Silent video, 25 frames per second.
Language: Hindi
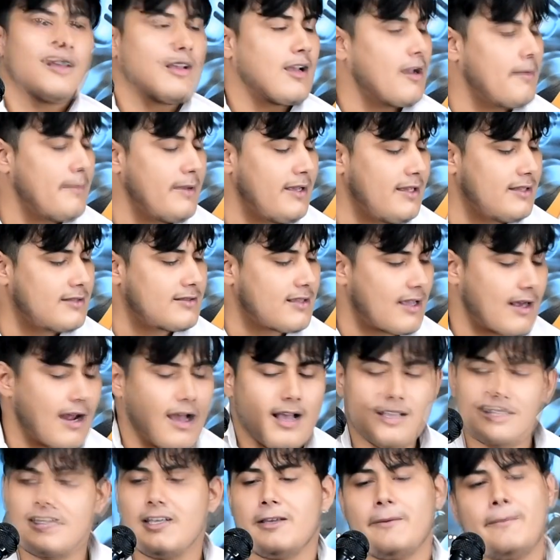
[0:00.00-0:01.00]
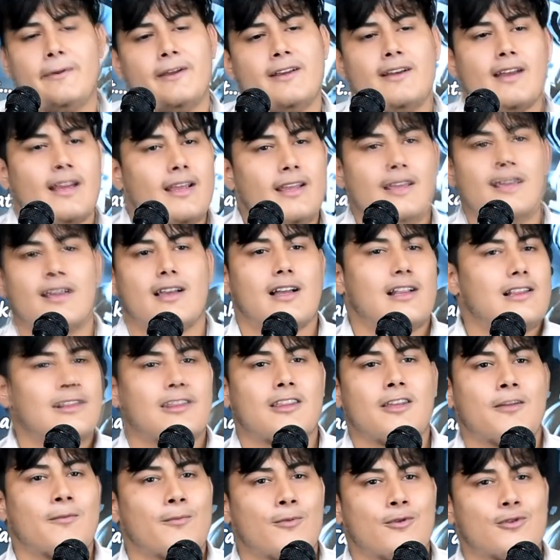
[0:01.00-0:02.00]
कमी ज़रा सी भी नहीं
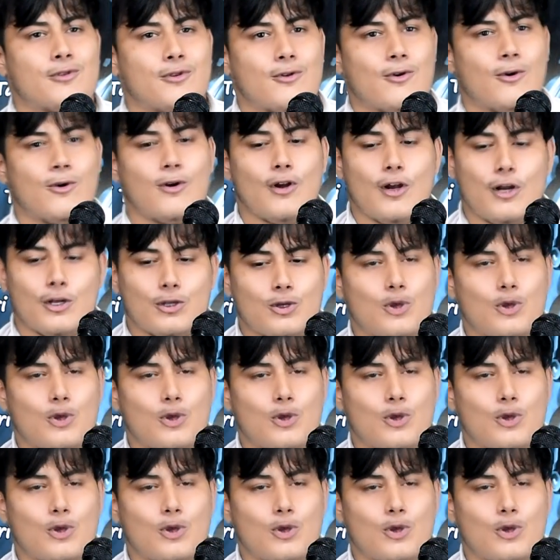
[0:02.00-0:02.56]
खलती मुझको